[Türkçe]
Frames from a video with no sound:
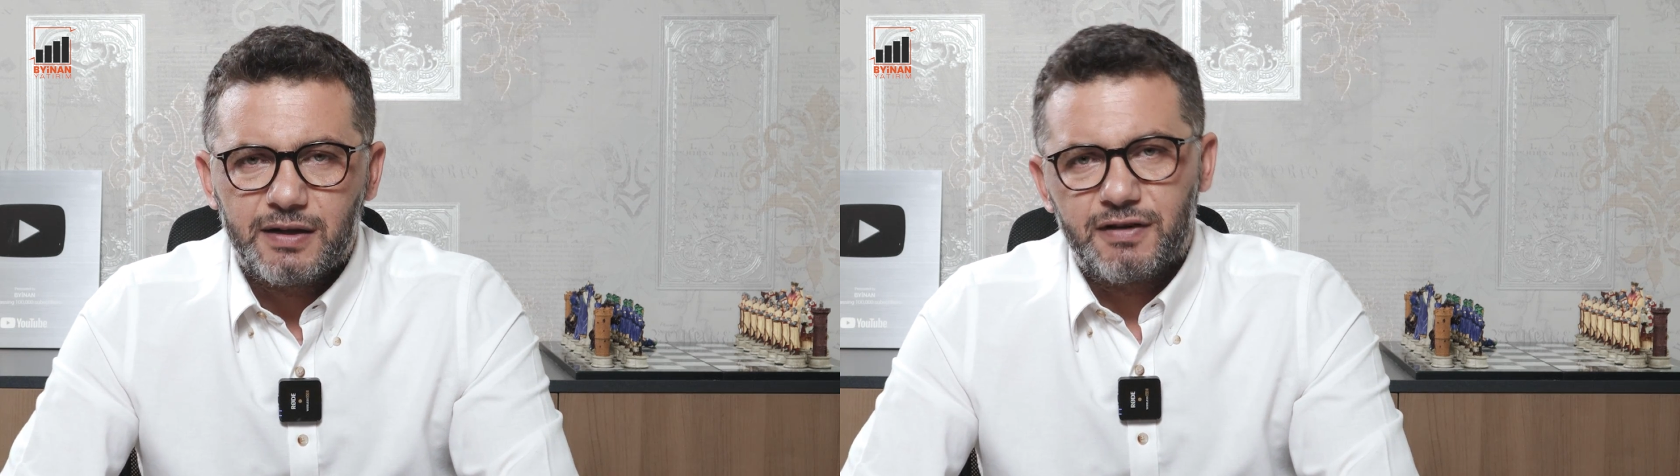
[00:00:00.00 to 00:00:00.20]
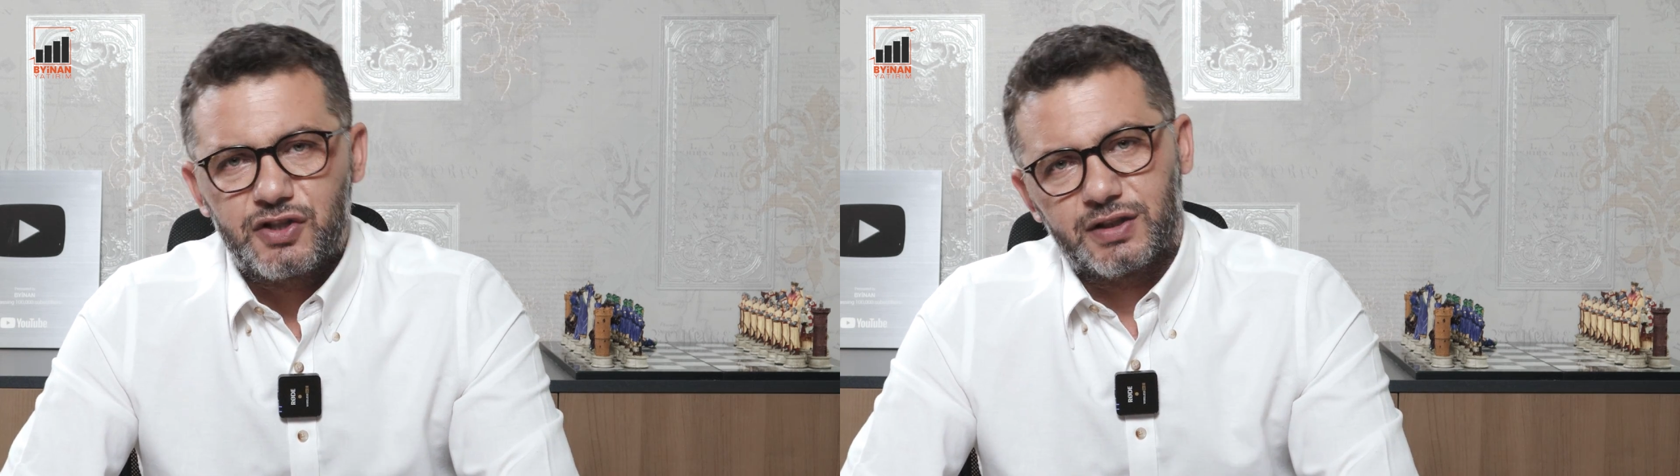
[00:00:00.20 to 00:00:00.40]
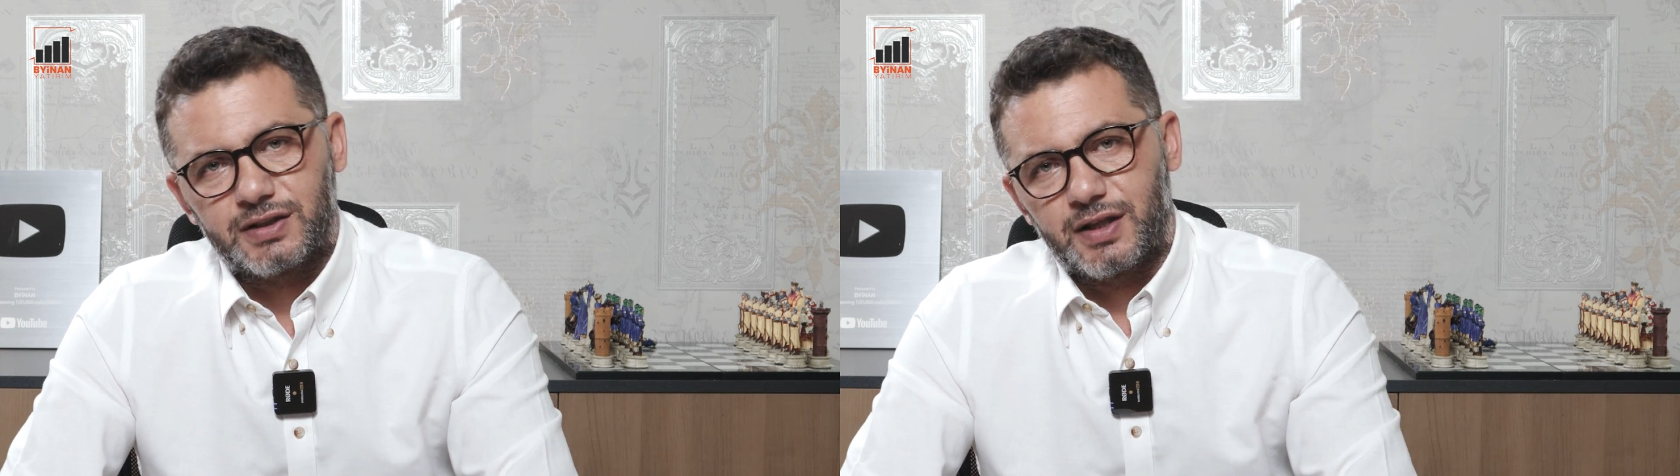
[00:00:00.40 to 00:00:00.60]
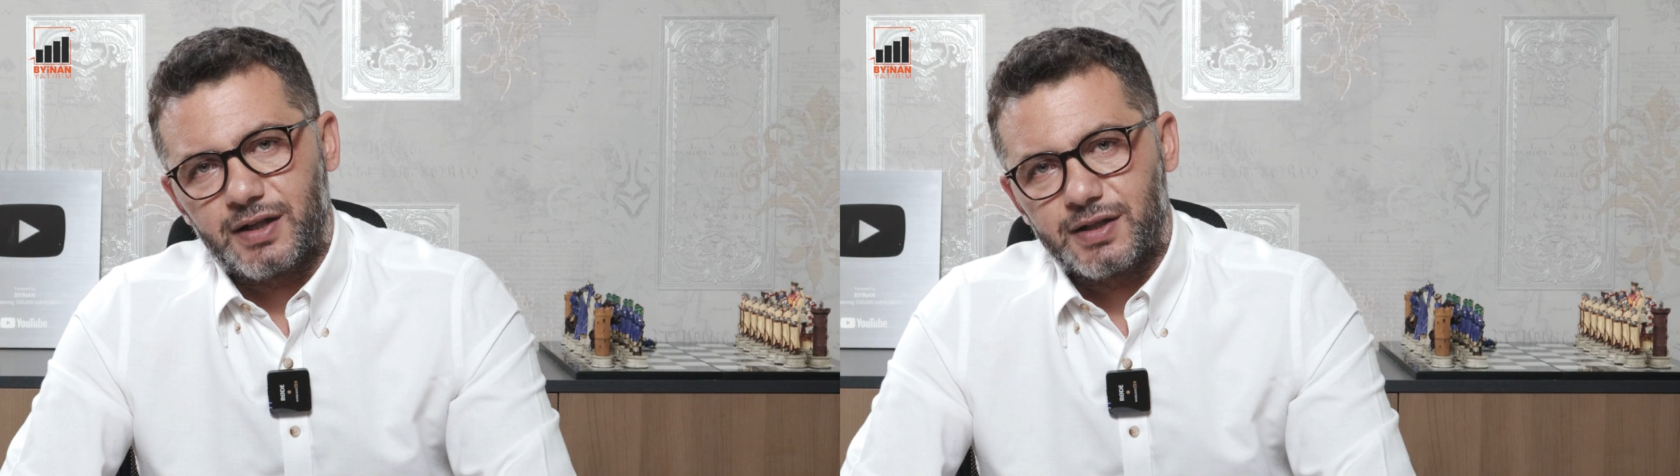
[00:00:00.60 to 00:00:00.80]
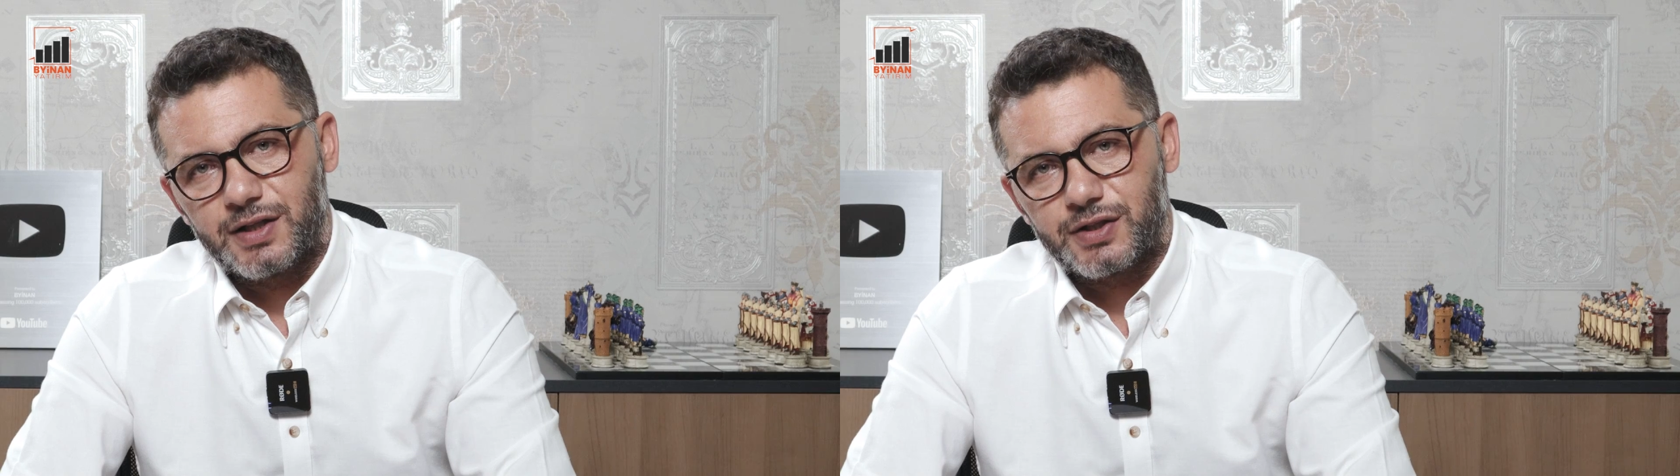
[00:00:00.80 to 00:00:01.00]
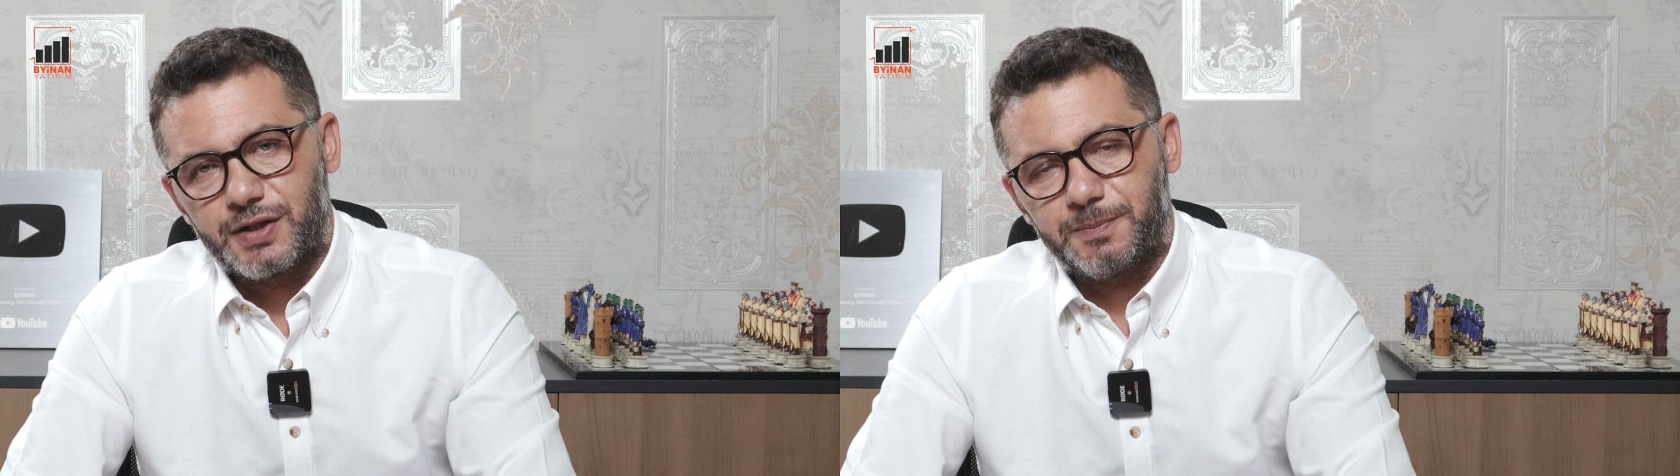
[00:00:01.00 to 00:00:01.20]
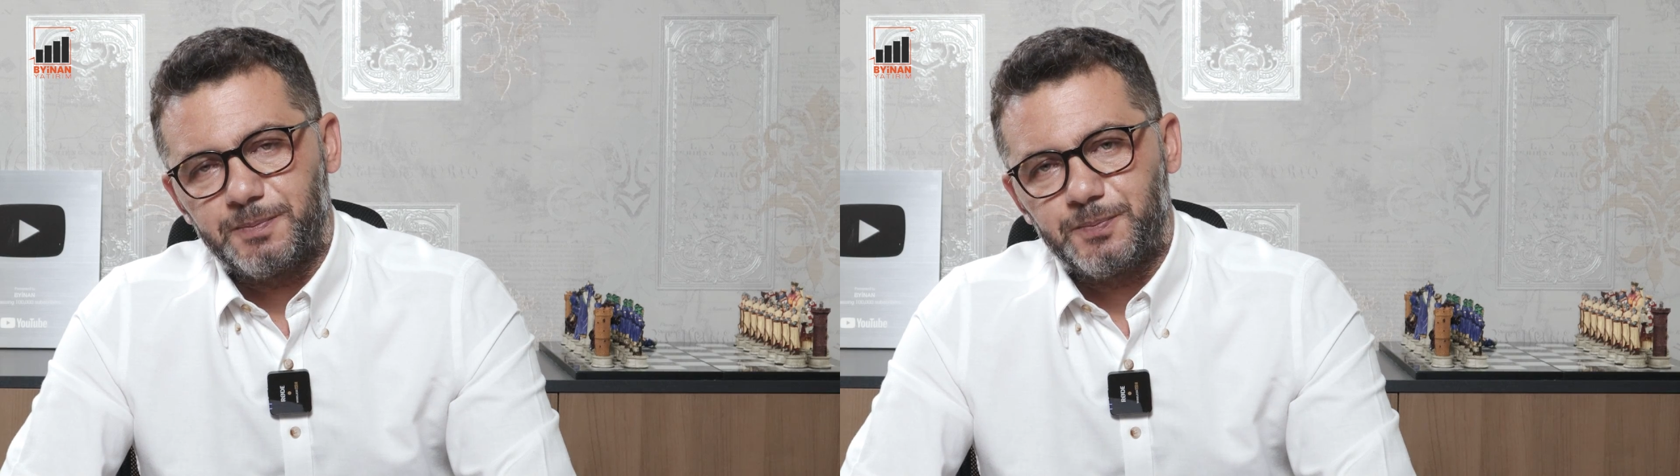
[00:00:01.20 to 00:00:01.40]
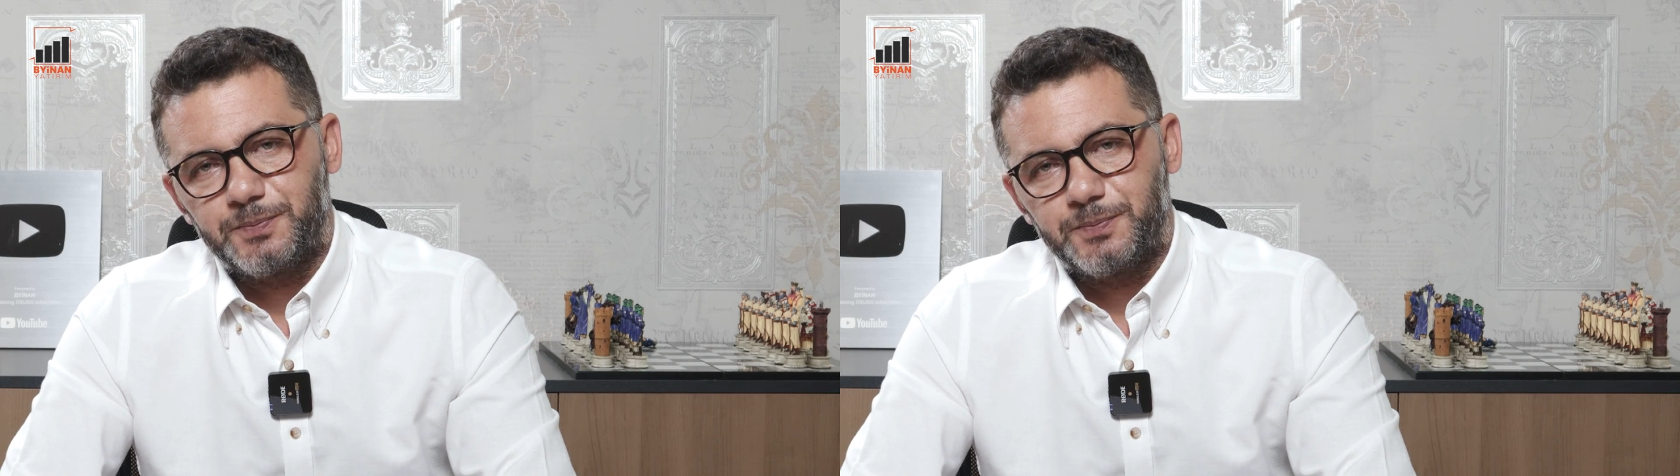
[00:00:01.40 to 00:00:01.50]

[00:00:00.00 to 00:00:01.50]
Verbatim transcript: ve çıktı arkadaşlar.